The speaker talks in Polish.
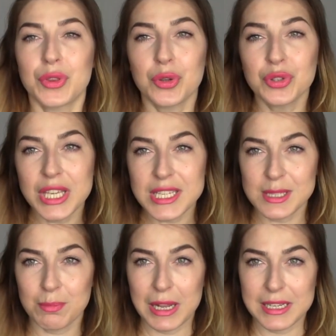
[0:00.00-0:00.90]
to nie
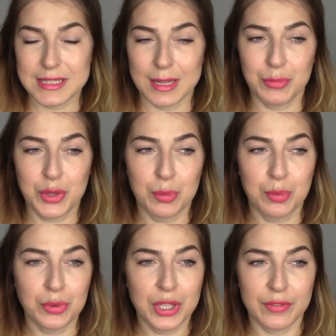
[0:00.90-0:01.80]
jest balsam
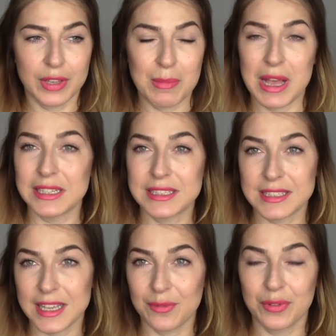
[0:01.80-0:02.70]
typu, nie wiem,
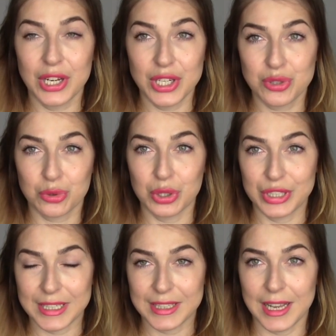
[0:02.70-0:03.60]
Elsef, Gliskur i
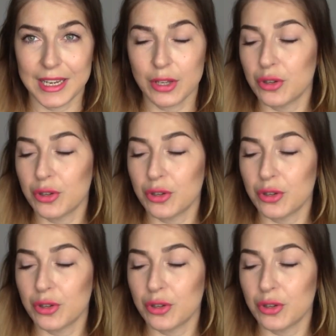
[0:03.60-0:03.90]
tak dalej.